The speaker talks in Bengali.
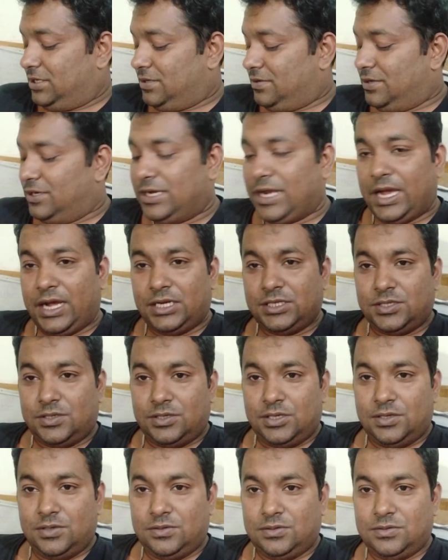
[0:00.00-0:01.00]
ওই ঢাকা
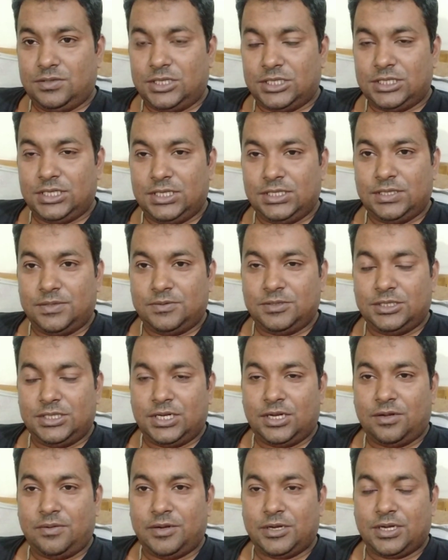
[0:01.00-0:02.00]
শহরে নতুন আসলে যেমন
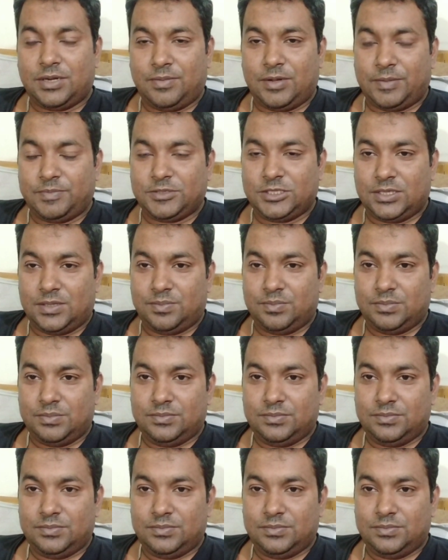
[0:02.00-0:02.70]
সেরকম একটা ভাবসাব